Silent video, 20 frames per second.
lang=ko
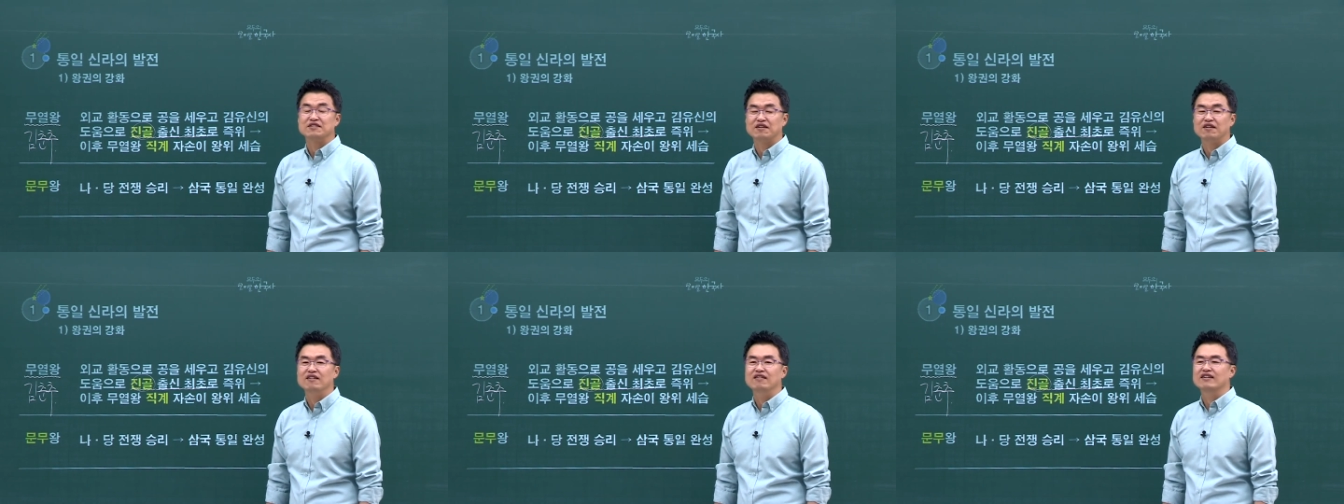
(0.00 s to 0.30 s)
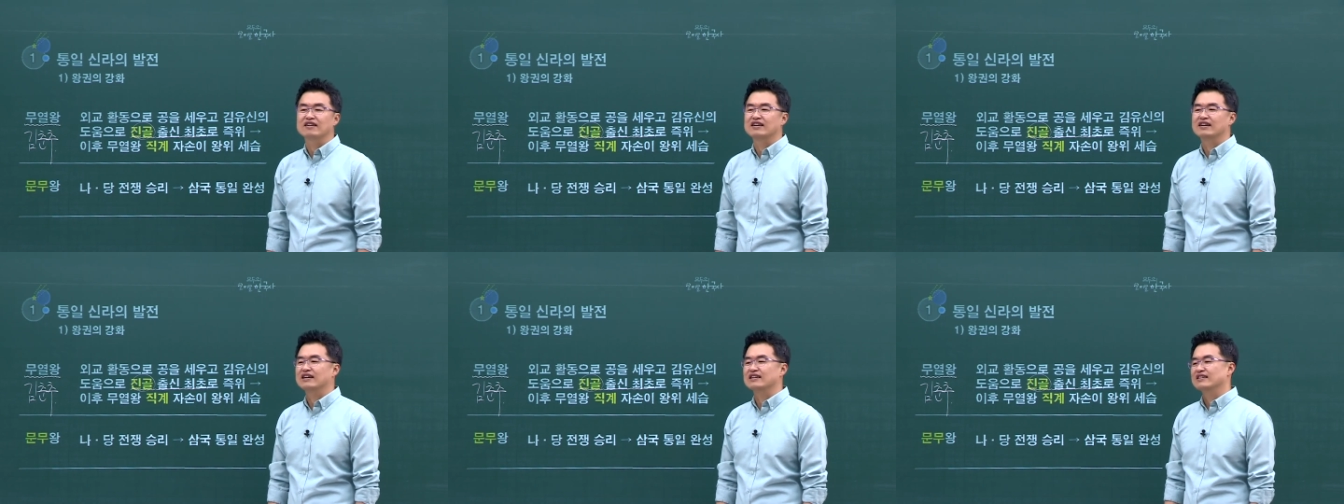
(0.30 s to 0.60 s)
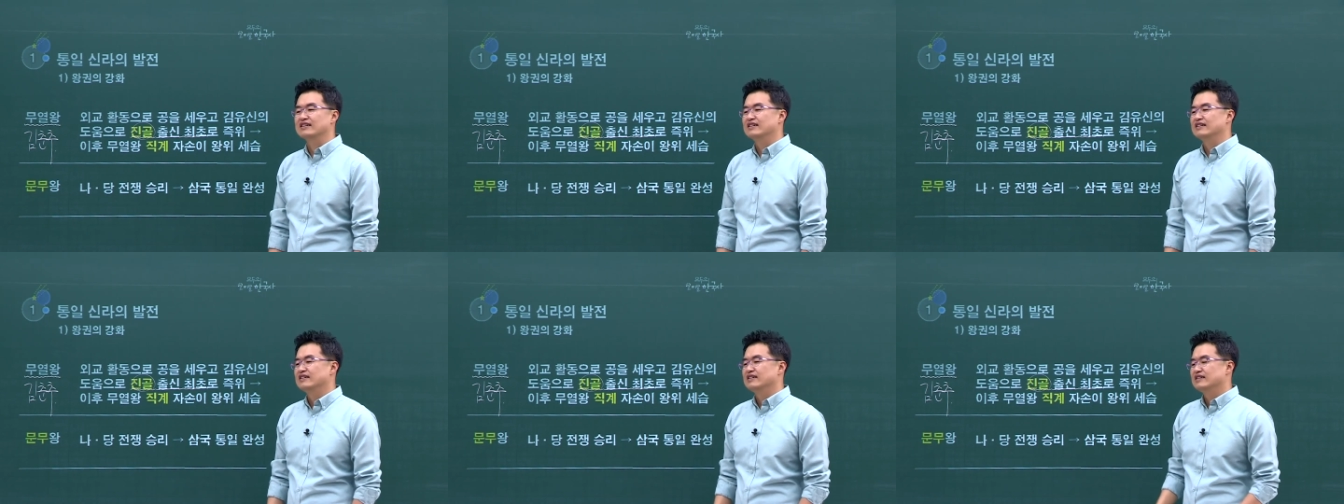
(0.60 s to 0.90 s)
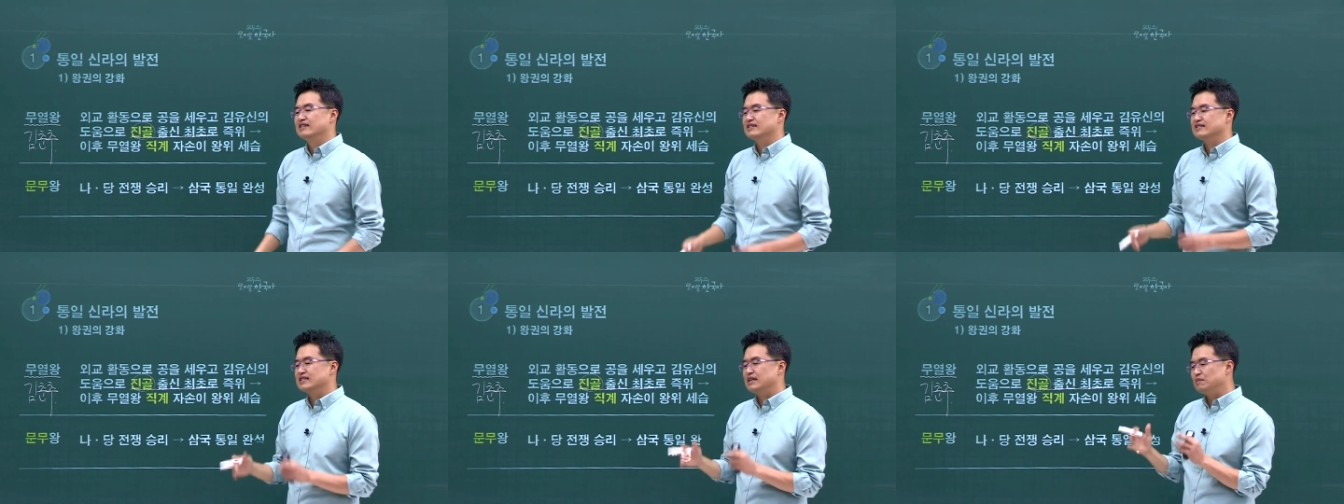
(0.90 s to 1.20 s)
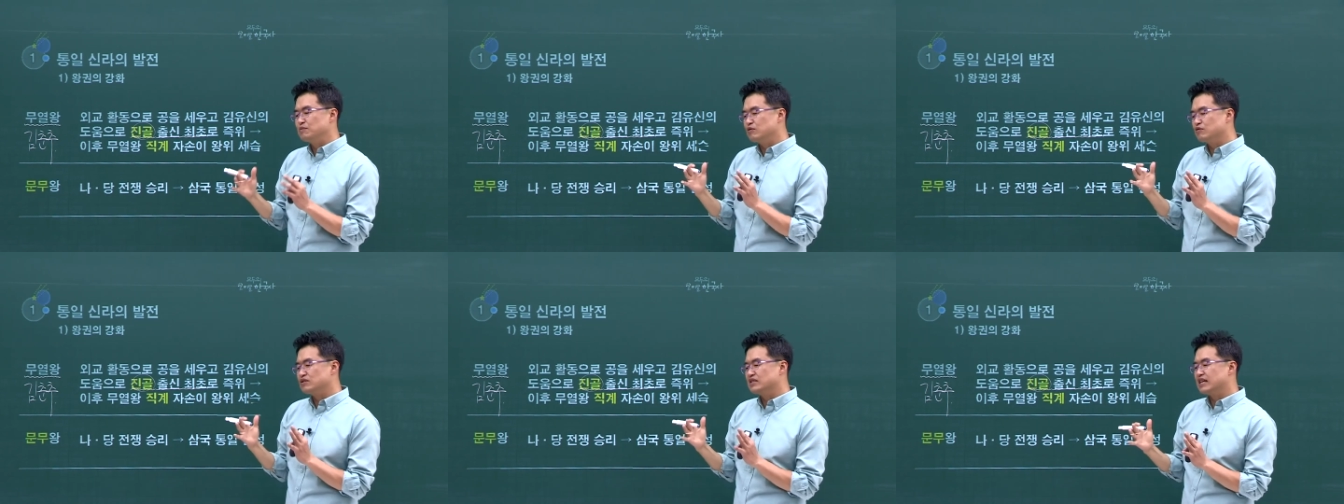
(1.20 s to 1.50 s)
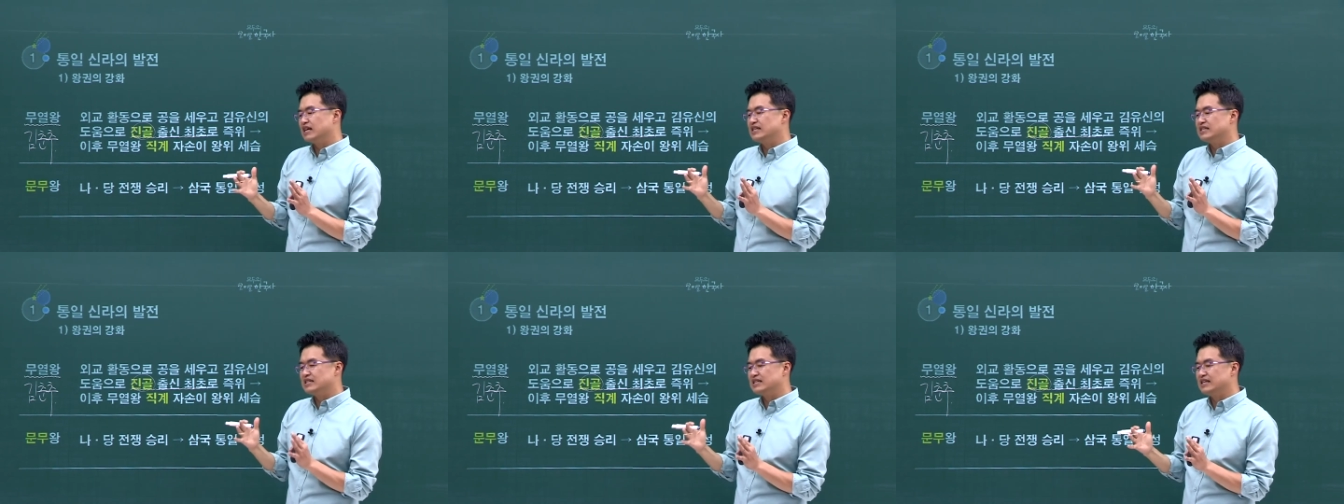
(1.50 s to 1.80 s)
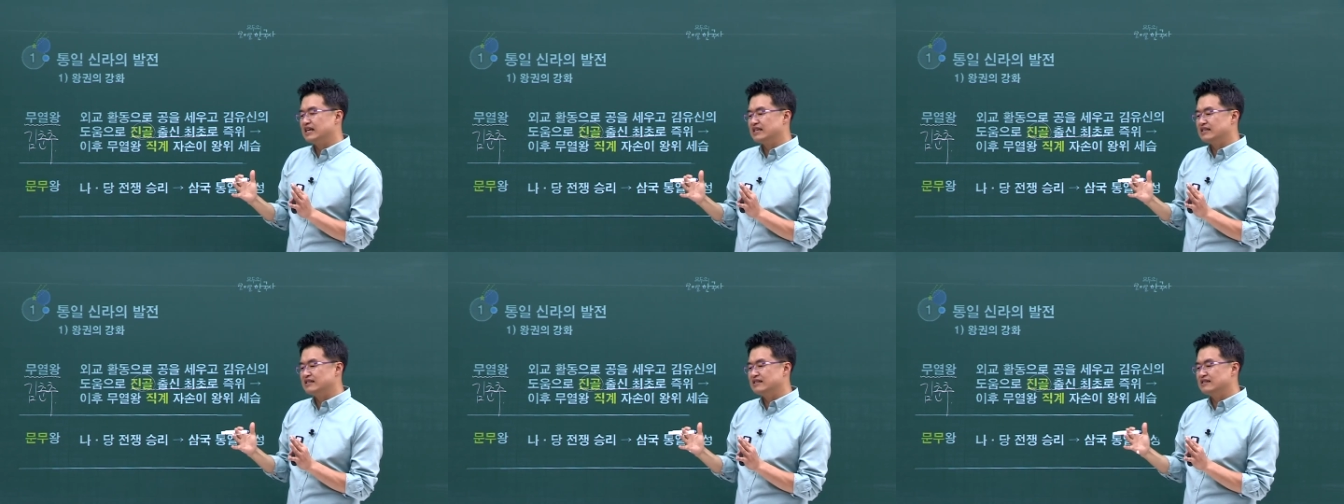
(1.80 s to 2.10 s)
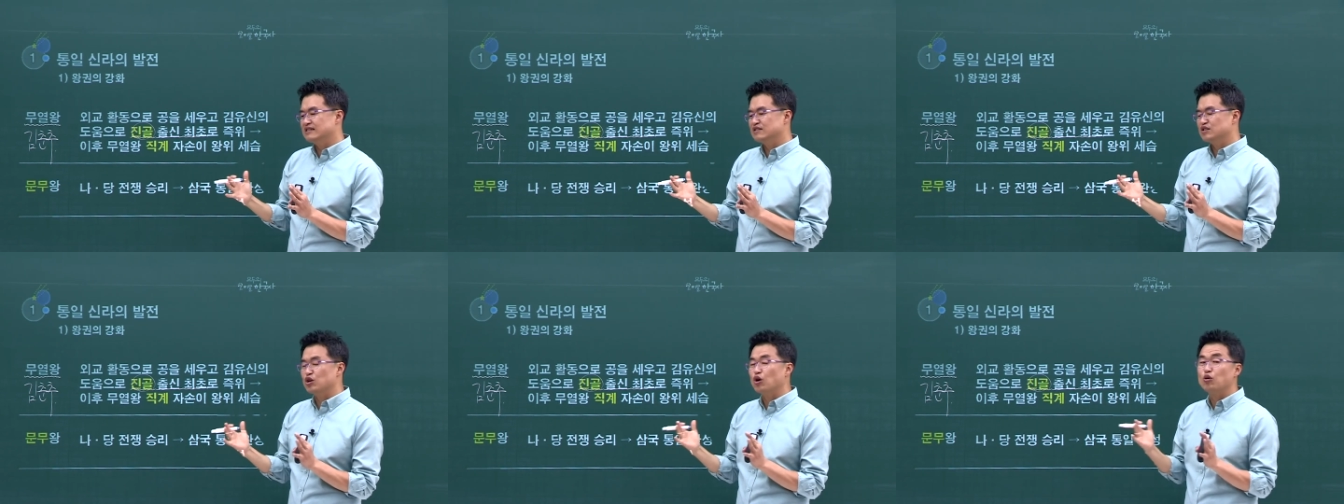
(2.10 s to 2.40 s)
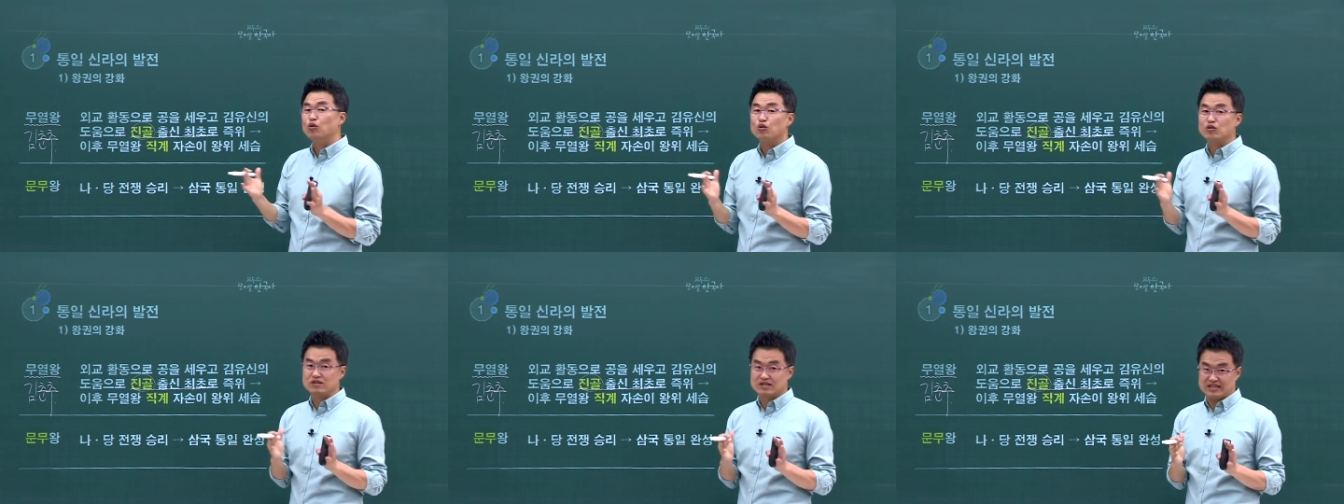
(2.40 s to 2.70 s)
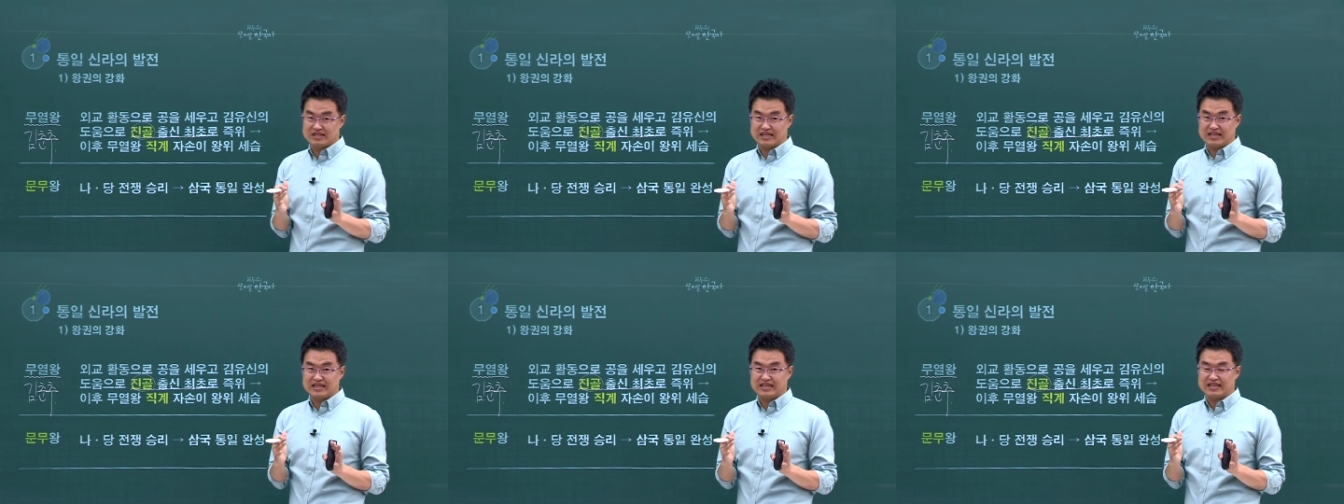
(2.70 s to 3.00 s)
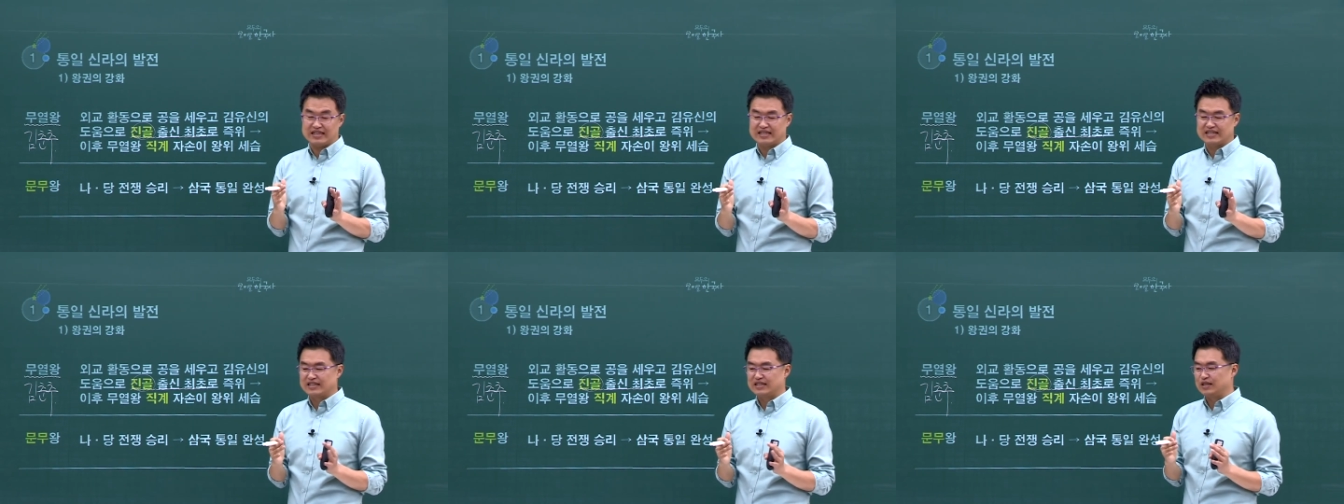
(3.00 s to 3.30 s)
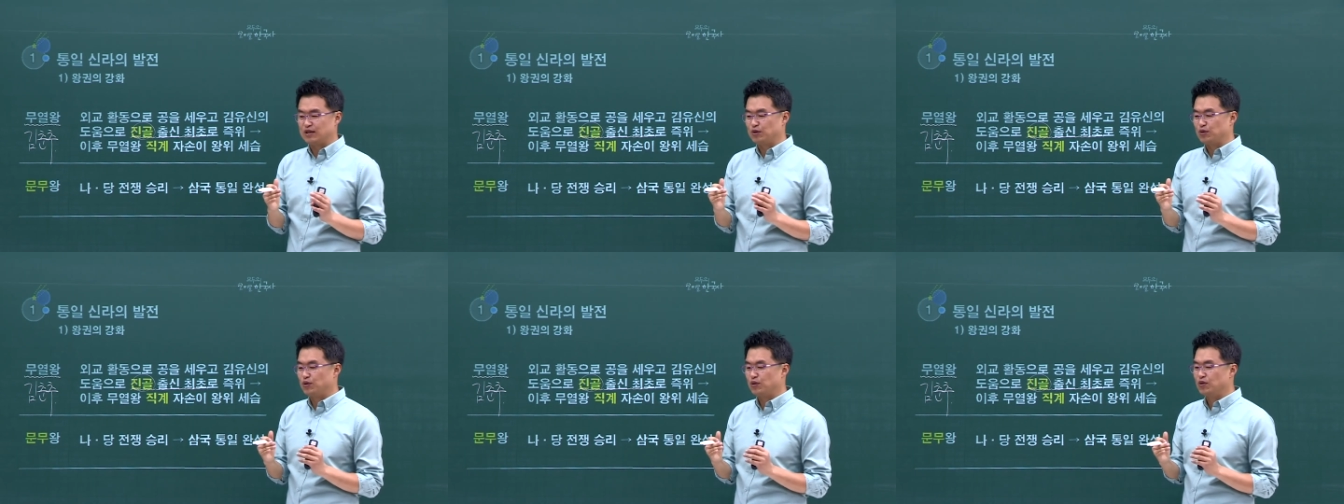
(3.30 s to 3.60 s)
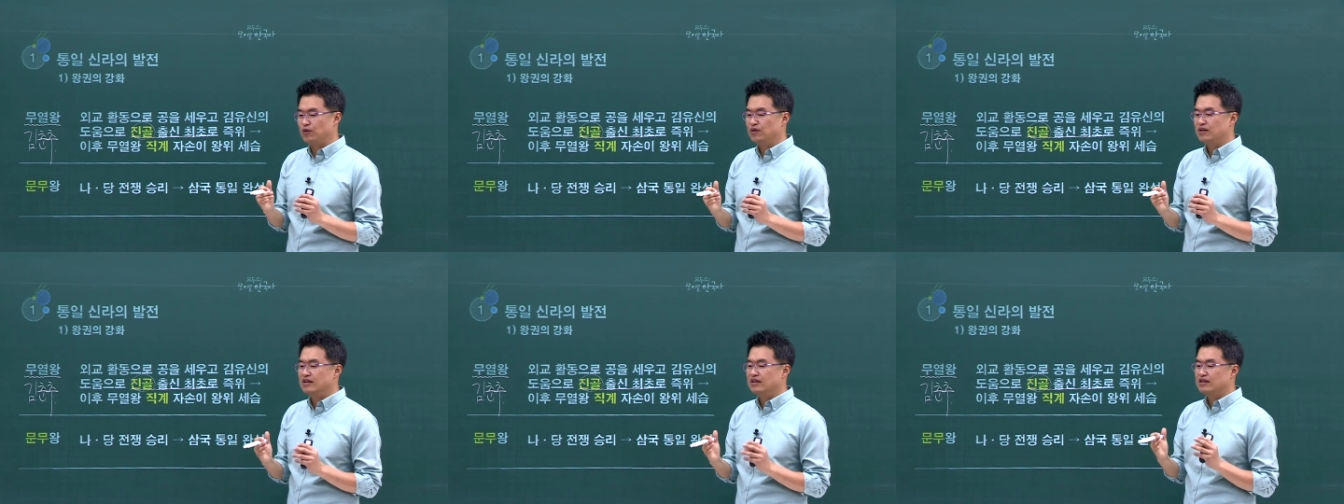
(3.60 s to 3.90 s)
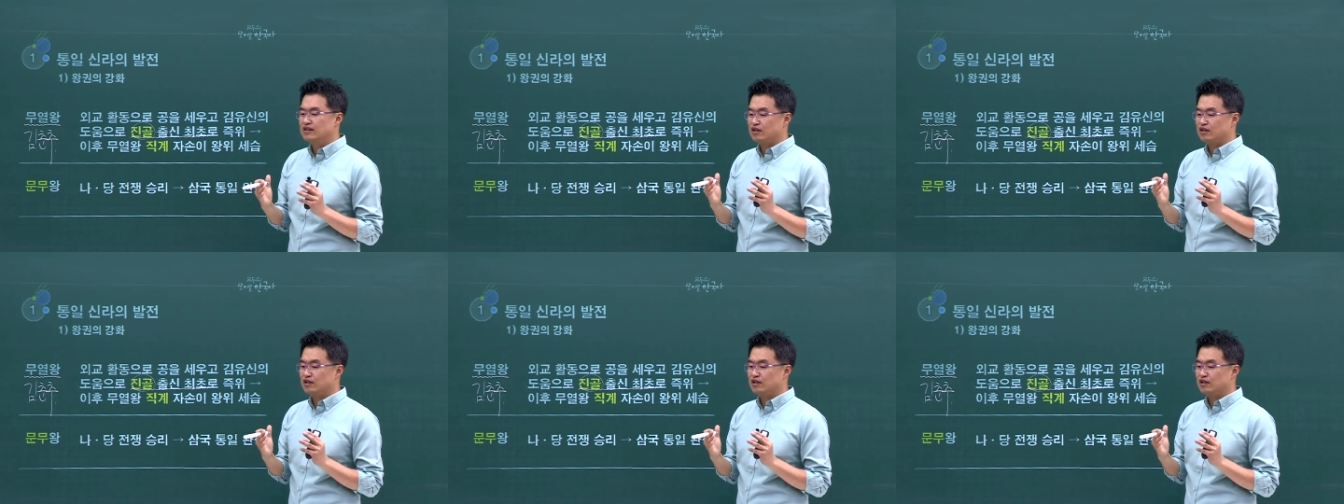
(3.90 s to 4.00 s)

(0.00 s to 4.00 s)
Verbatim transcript: 거. 그러니까 삼국시대의 신라는 성골들이 그리고